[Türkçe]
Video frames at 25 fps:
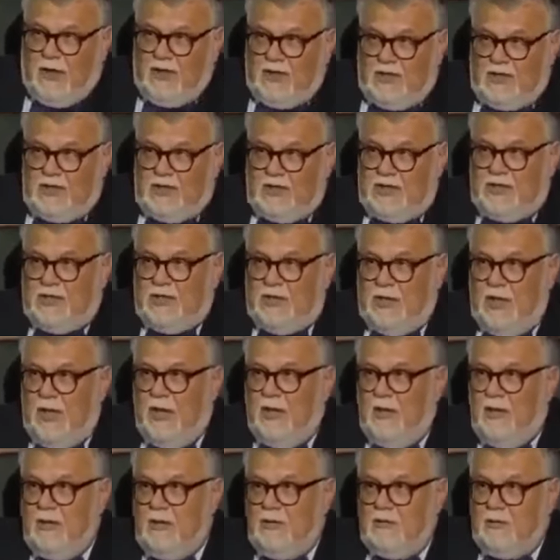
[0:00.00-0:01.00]
var işin içinde.
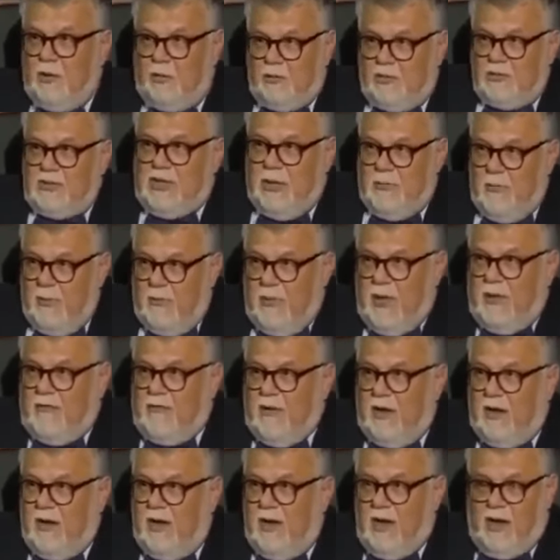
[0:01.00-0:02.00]
Domuz
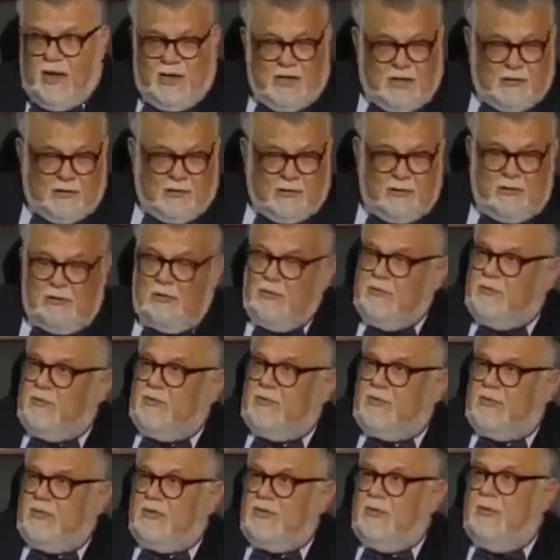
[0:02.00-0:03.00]
yememek var. E Anadolu
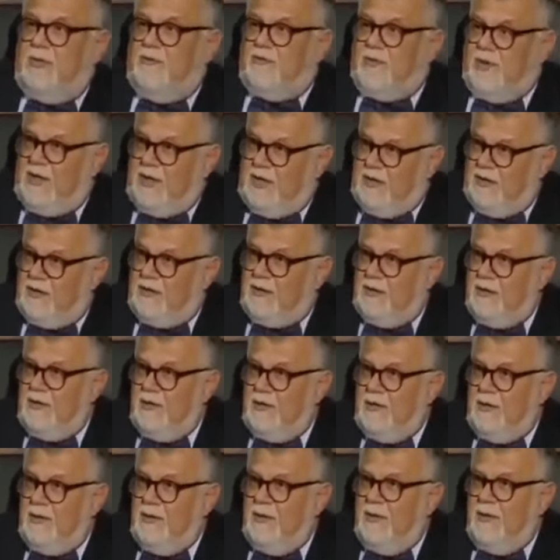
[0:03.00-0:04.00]
nüfusu o zaman fakir.
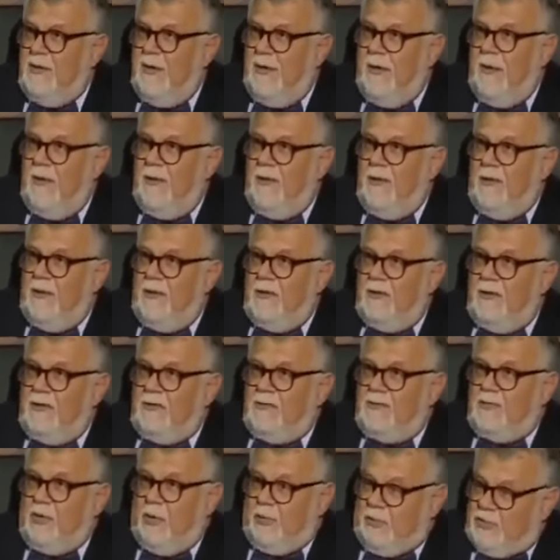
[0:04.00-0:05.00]

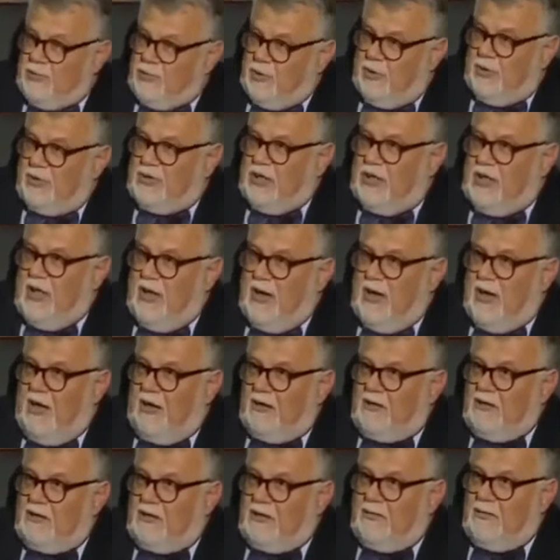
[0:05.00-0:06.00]
Domuzu ortadan
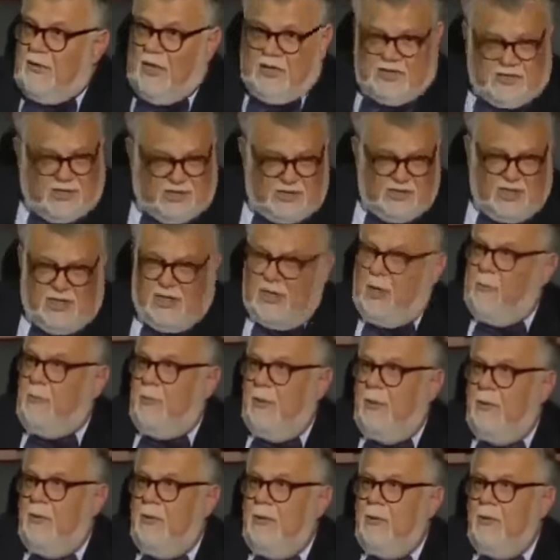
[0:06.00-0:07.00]
kaldırdın mı aç kalacak adam.
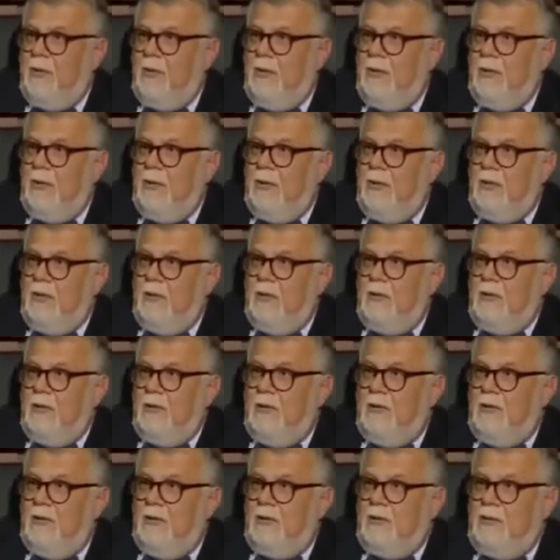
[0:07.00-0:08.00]

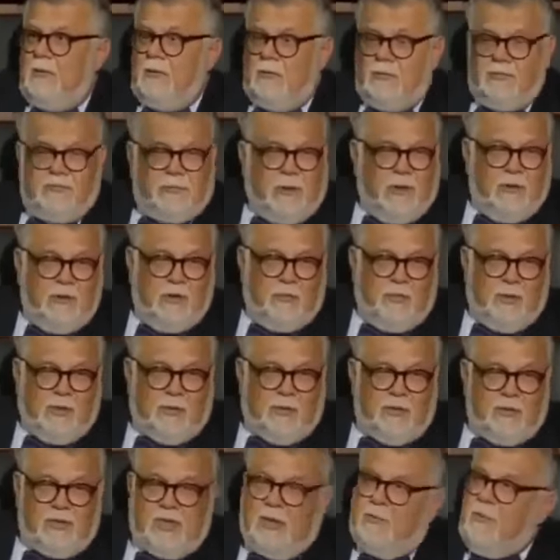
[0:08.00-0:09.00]
Hı hı. E, Paul
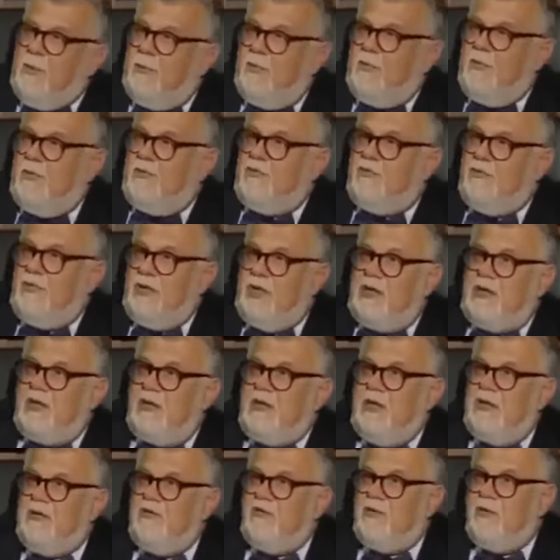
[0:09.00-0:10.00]
bakıyor tamam diyor
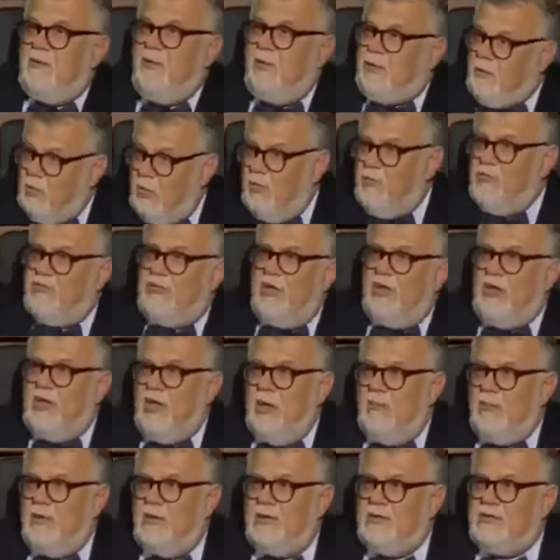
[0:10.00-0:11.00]
sünnete edeniz. Yok domuz da
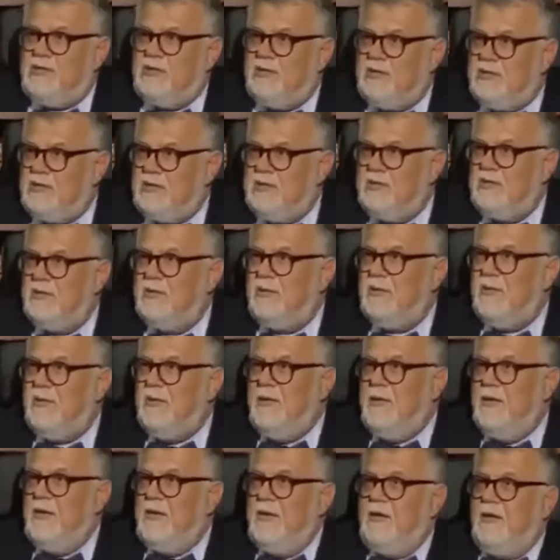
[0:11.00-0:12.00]
yiyebilirsiniz.
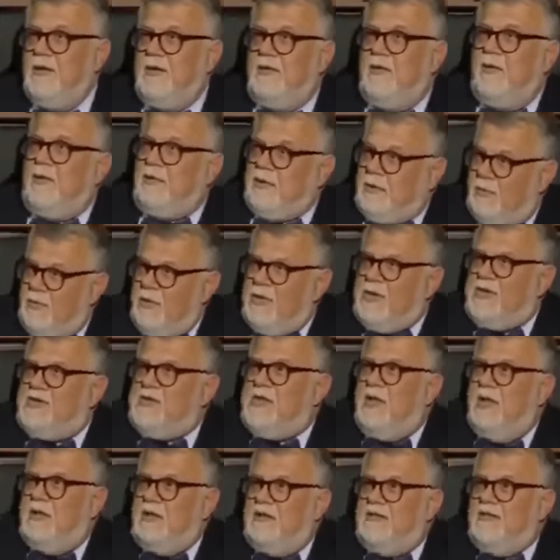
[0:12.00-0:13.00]
Hı. Oldu mu
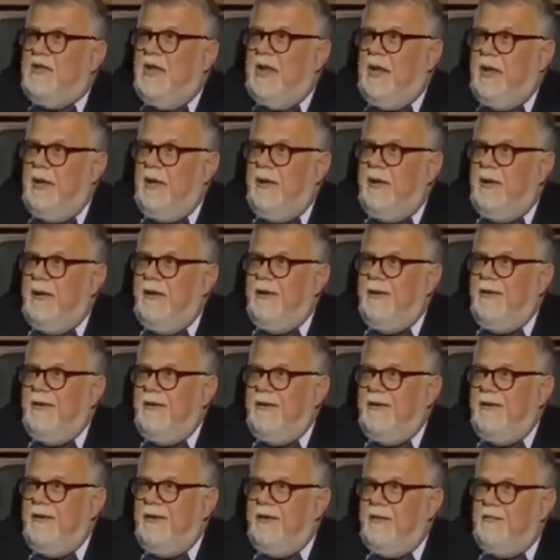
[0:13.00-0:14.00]
Hristiyanlık zaten?
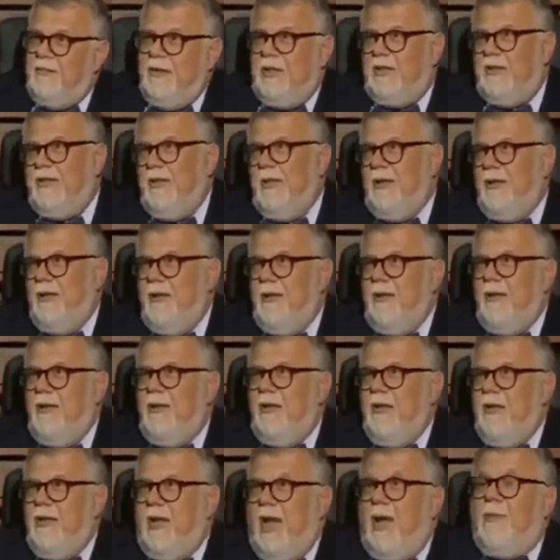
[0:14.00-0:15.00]
Sadece o değil
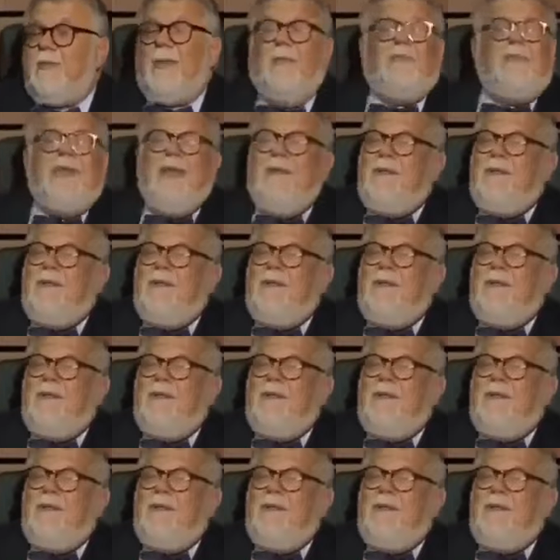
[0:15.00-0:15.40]
tabii. Başka Bakın